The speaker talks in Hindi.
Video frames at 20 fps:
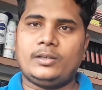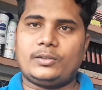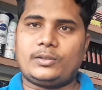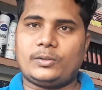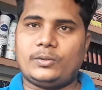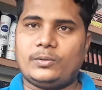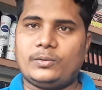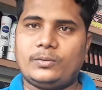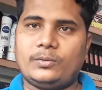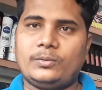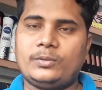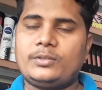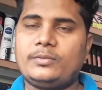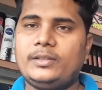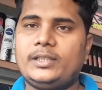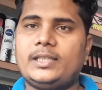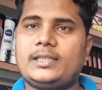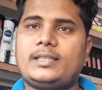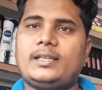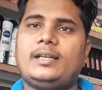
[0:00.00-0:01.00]
तो उस
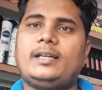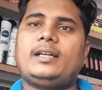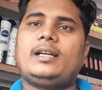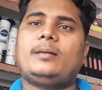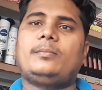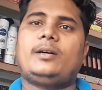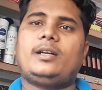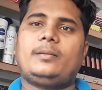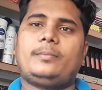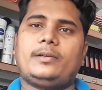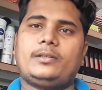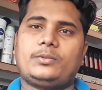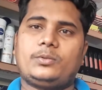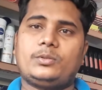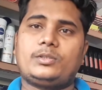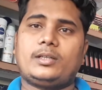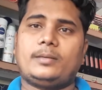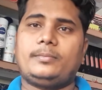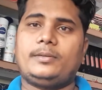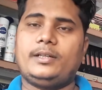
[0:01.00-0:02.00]
वीज़े से रिलेटेड हमारे पास
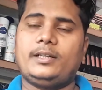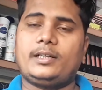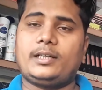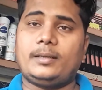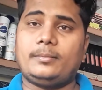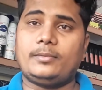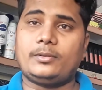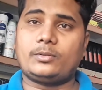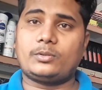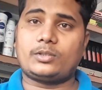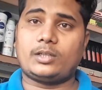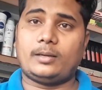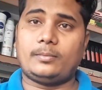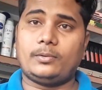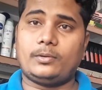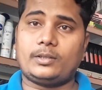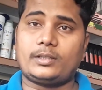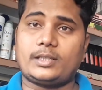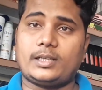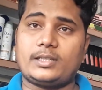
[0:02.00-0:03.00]
कुछ अपडेट है हमने सोचा आप
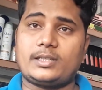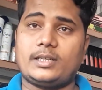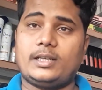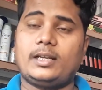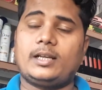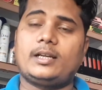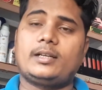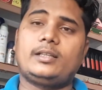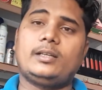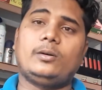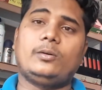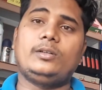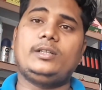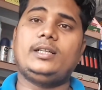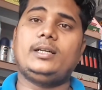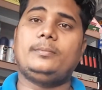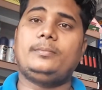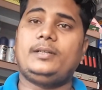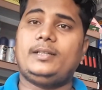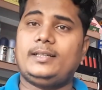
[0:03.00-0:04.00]
लोगों के साथ शेयर कर दें और
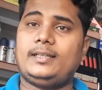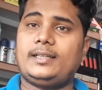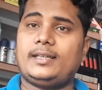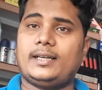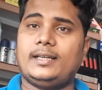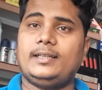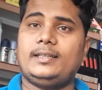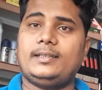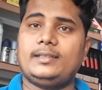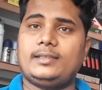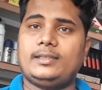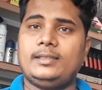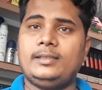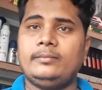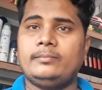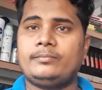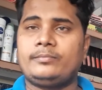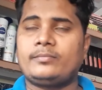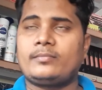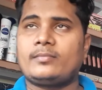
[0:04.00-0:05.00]
ये अपडेट कल की थी
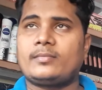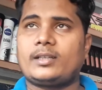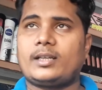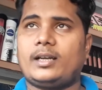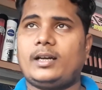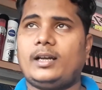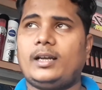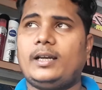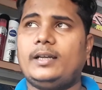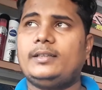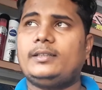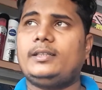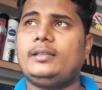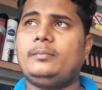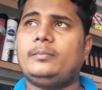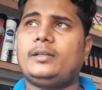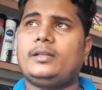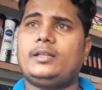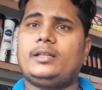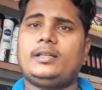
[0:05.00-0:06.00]
कल आई थी
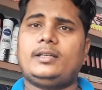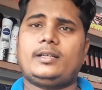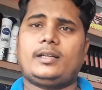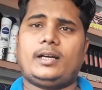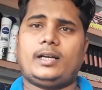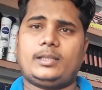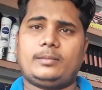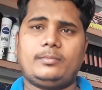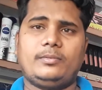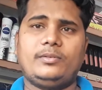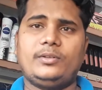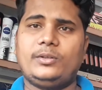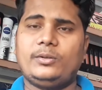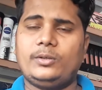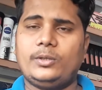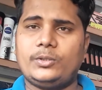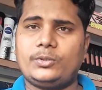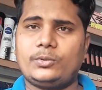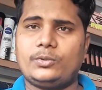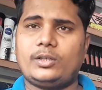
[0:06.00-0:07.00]
मैंने रात में वीडियो
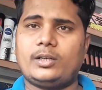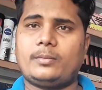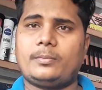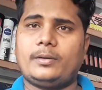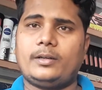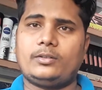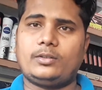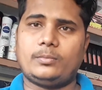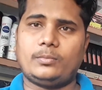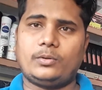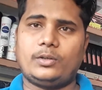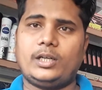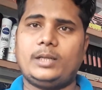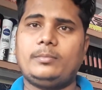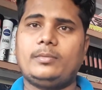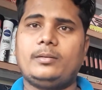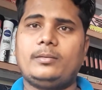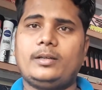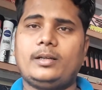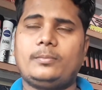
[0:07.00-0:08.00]
नहीं शूट कर पाया तो
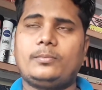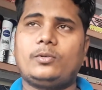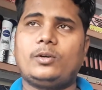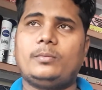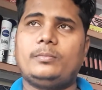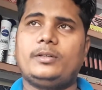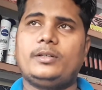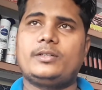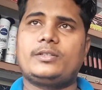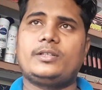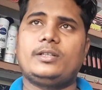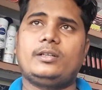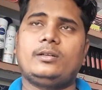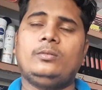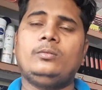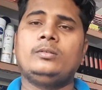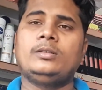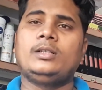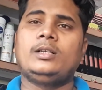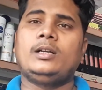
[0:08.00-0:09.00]
मॉर्निंग में भी आपको अपडेट्स दे रहा
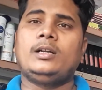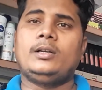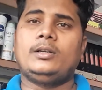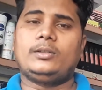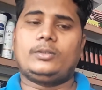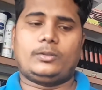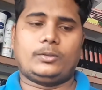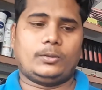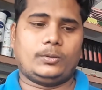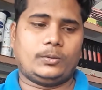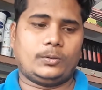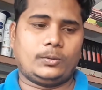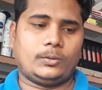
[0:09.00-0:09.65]
हूँ तो